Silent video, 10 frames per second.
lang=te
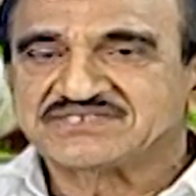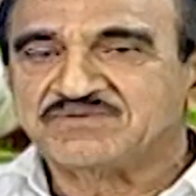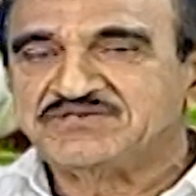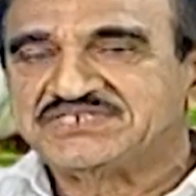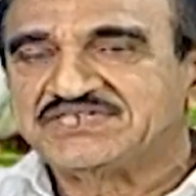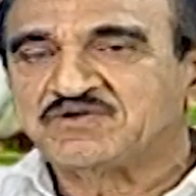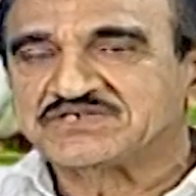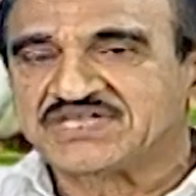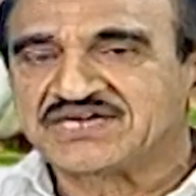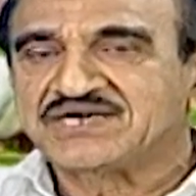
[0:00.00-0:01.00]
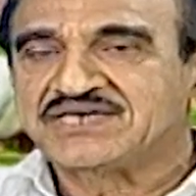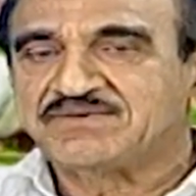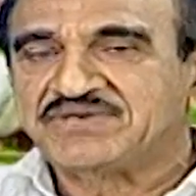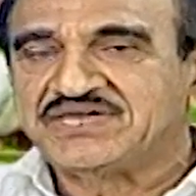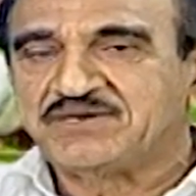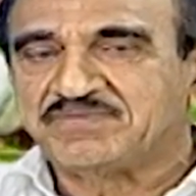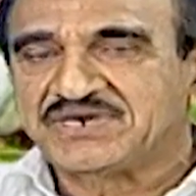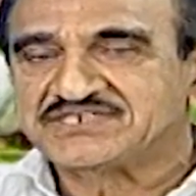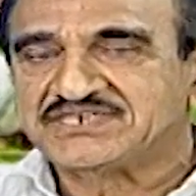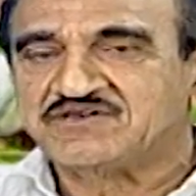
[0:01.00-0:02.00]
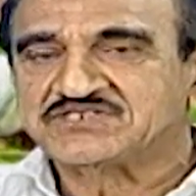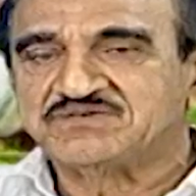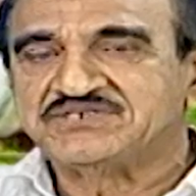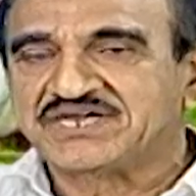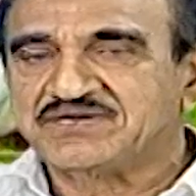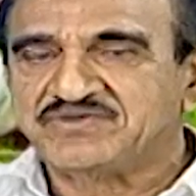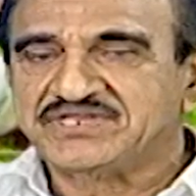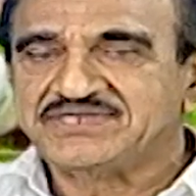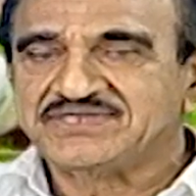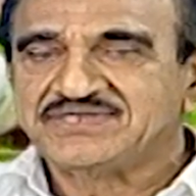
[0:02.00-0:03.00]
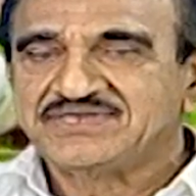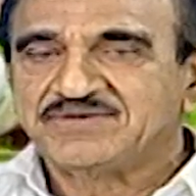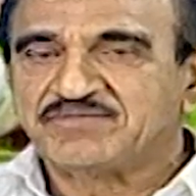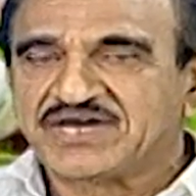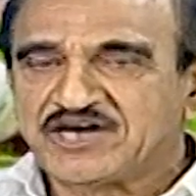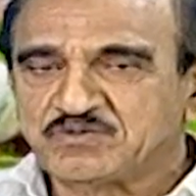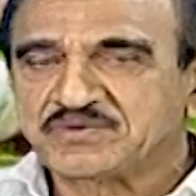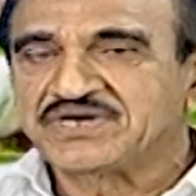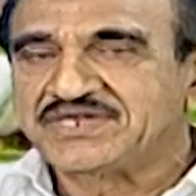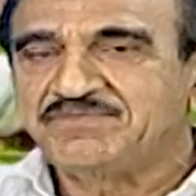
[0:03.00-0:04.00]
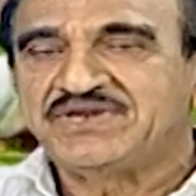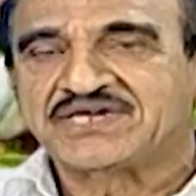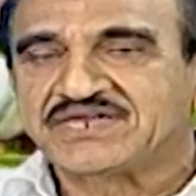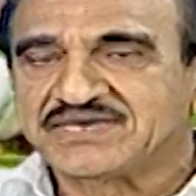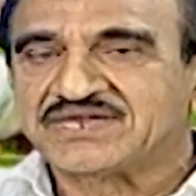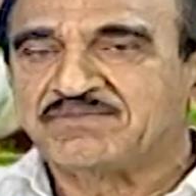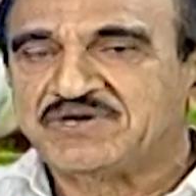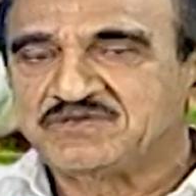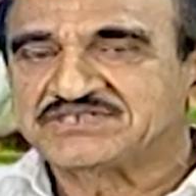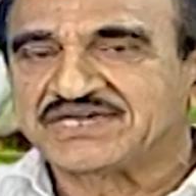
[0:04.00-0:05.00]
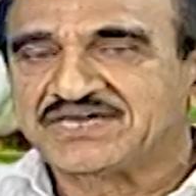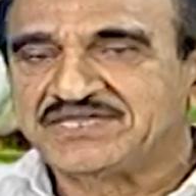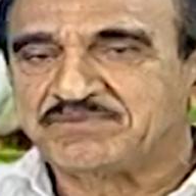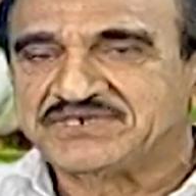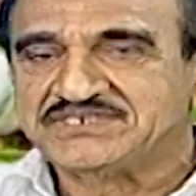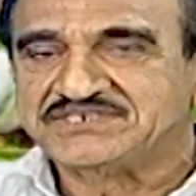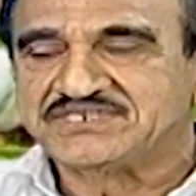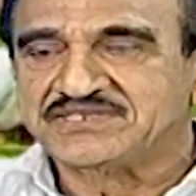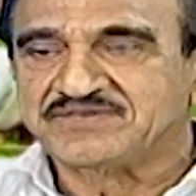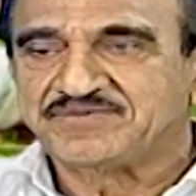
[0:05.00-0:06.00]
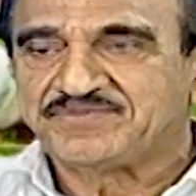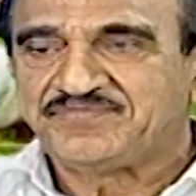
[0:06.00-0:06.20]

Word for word: సమిష్టిగా ఒక సంఘంగా మరి ఏర్పడాల్సిన అవసరం చాలా ఉన్నది మరి ఆ రూపంగానే మరి ఇక్కడ గ్రామాల్లో సంఘాలు ఏర్పాటు చేయడం జరిగింది